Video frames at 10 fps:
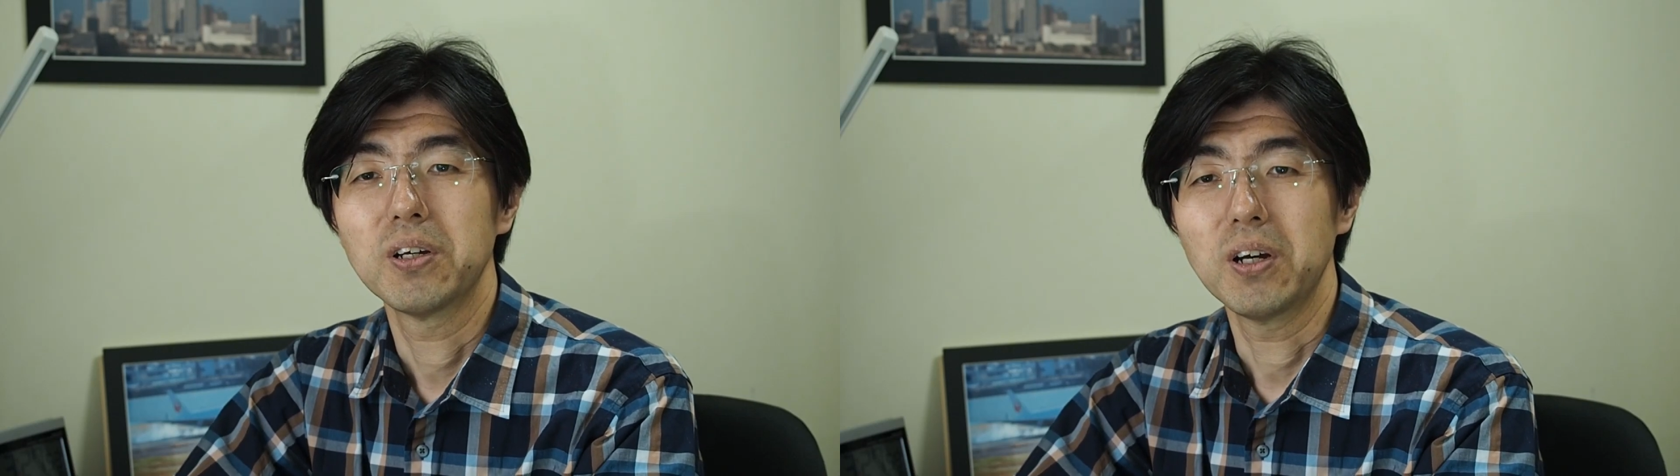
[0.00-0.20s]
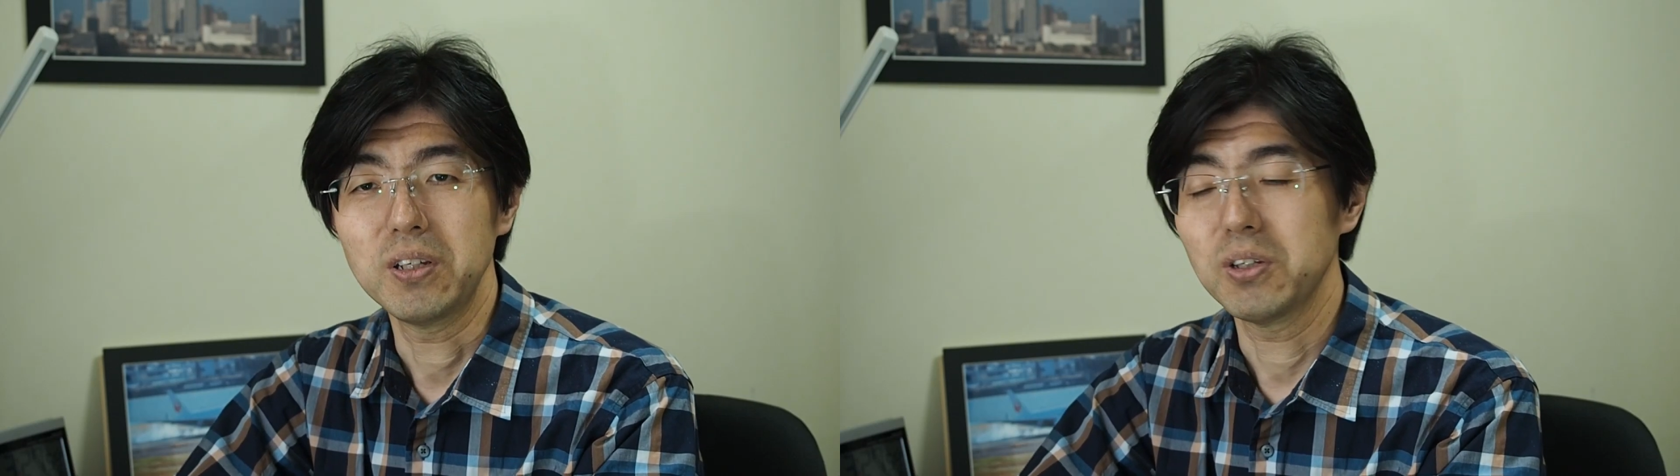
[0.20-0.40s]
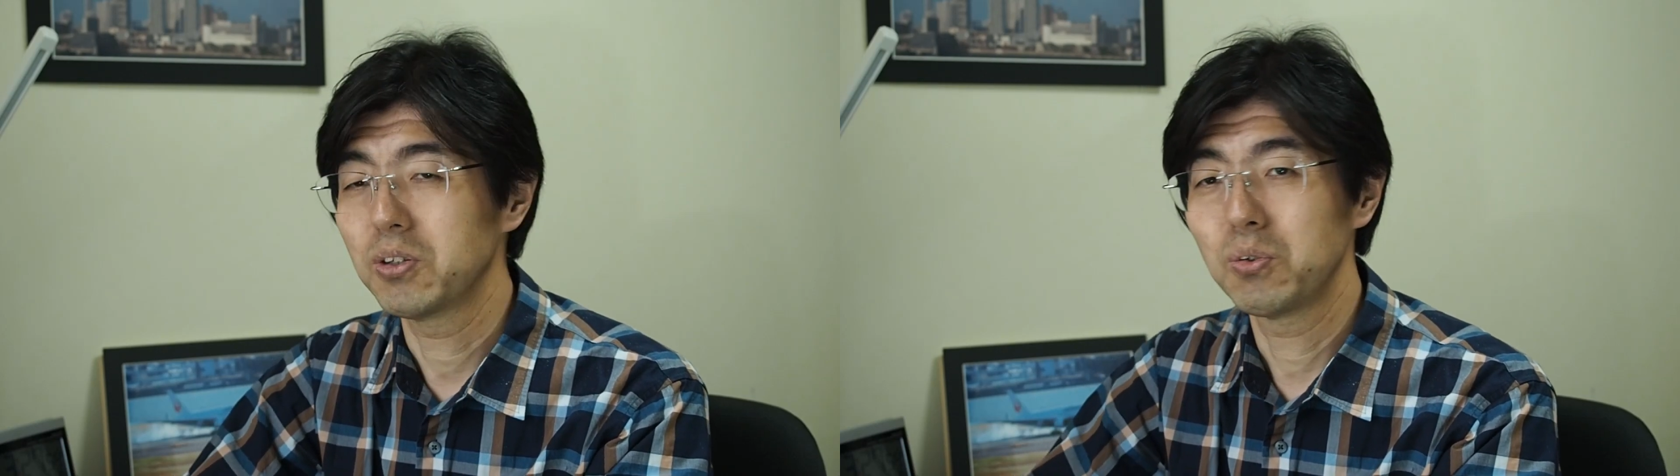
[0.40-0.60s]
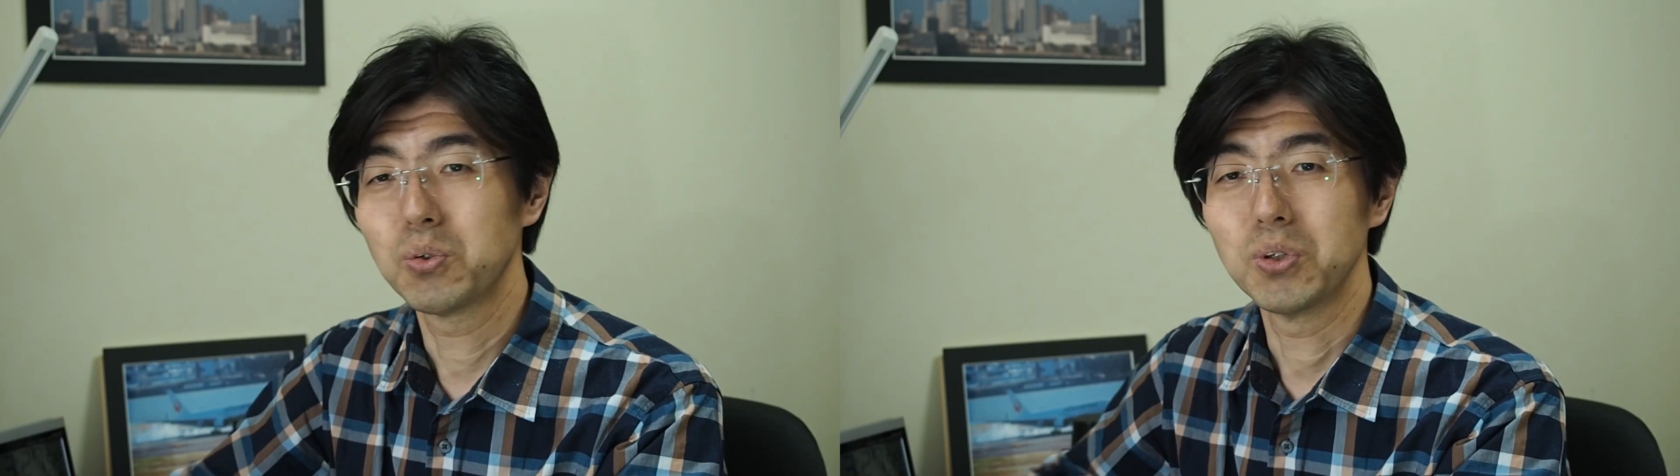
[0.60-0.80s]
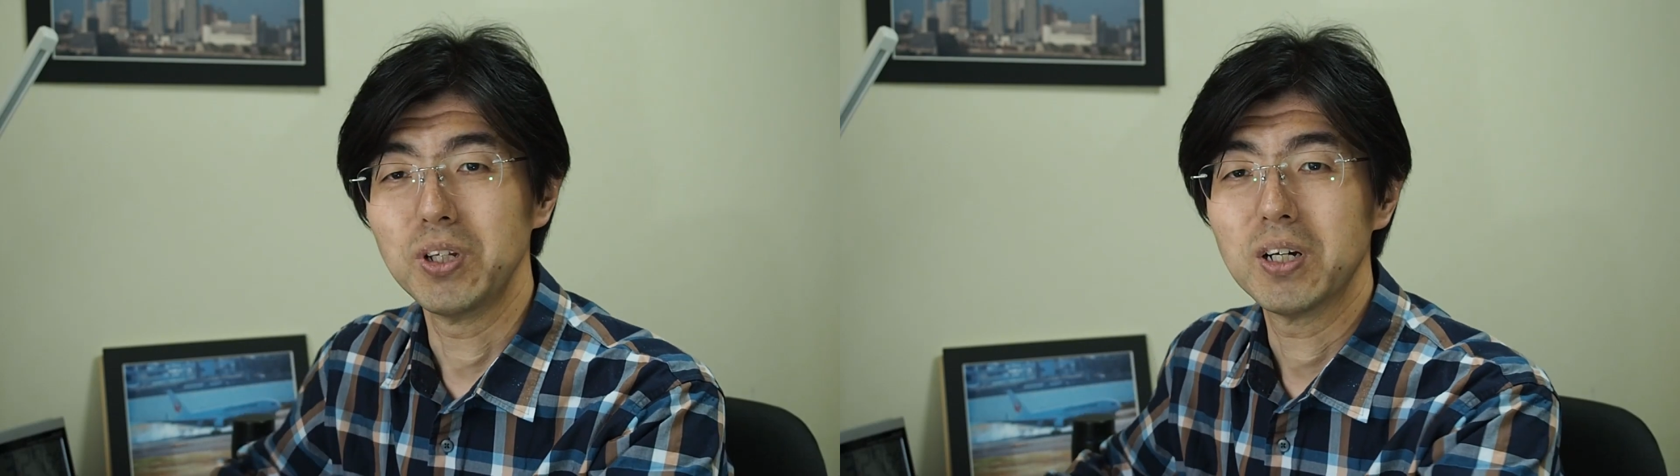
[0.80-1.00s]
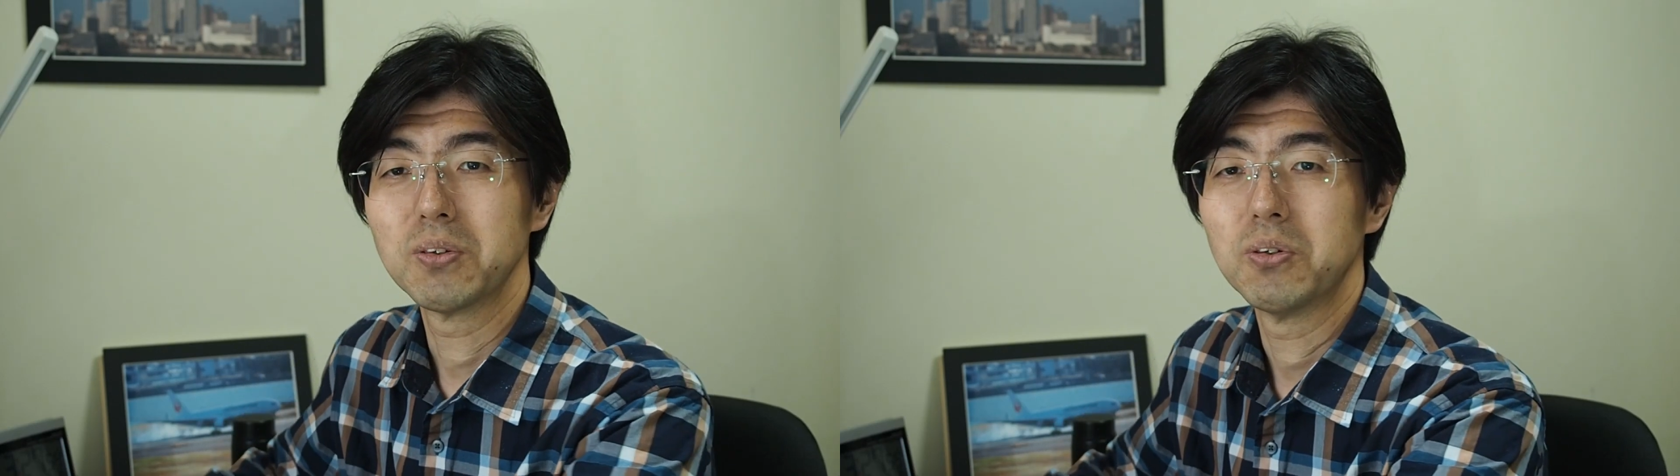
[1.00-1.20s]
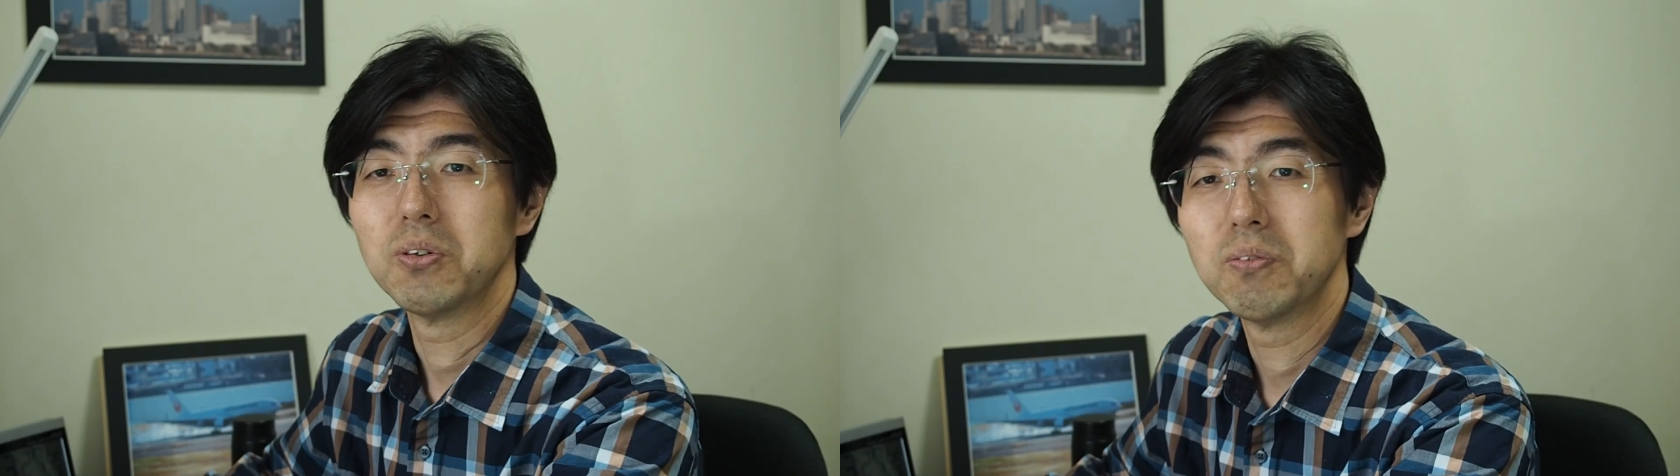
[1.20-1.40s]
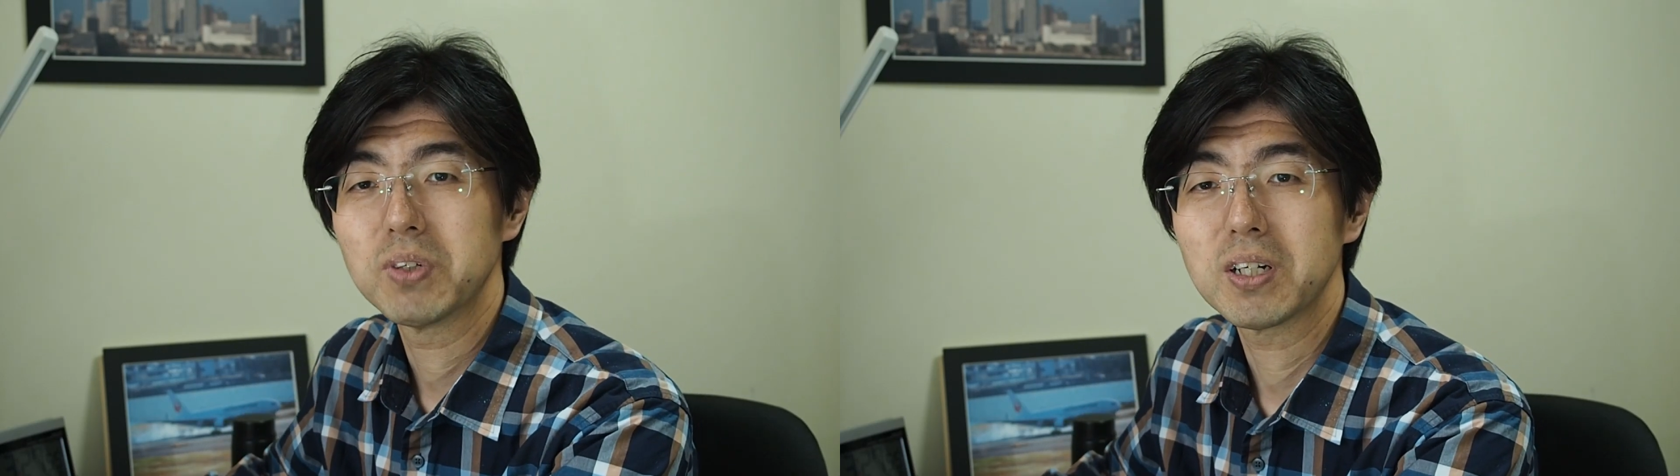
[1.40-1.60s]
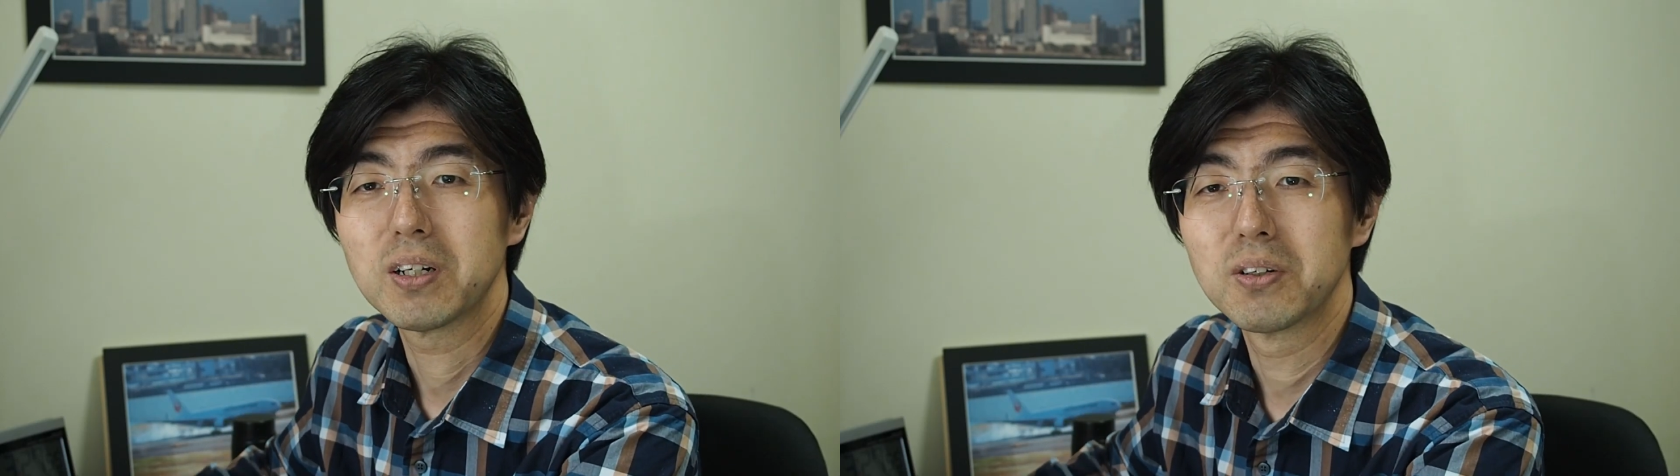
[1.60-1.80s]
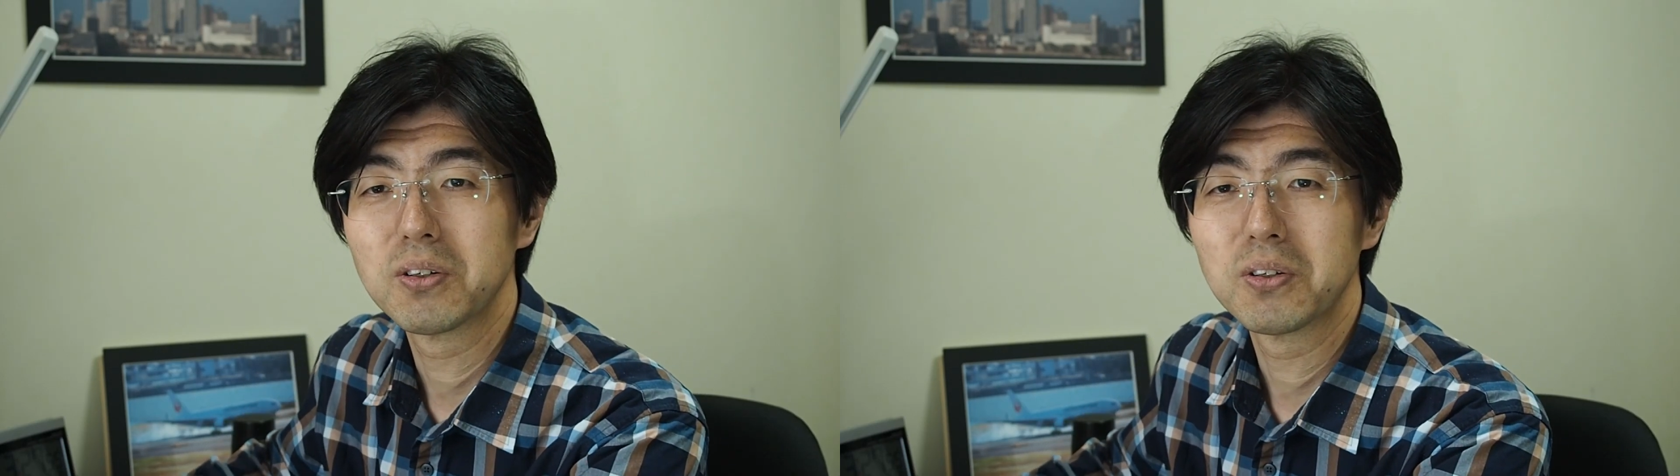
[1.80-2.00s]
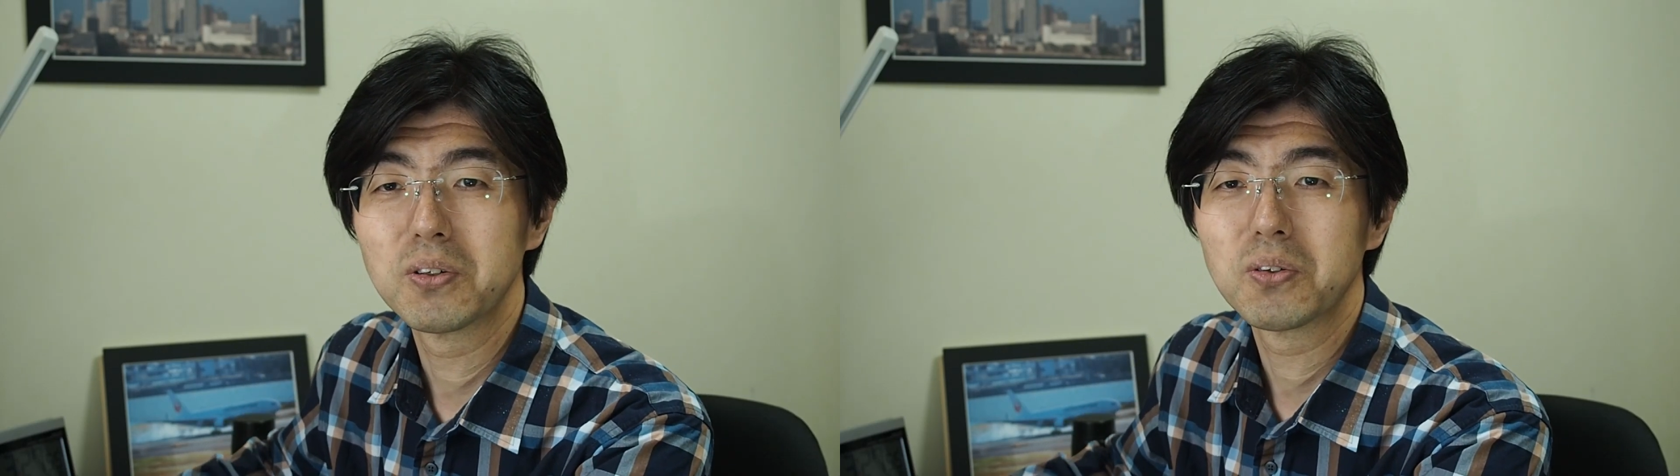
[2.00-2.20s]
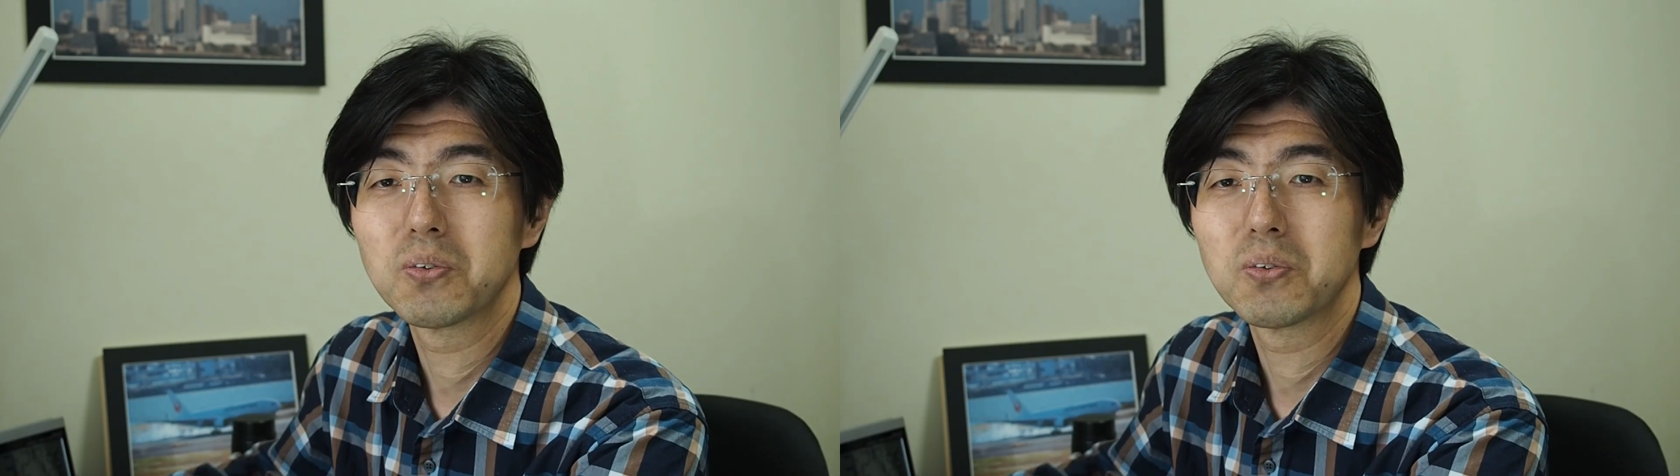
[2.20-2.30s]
はい、ということであのまたこ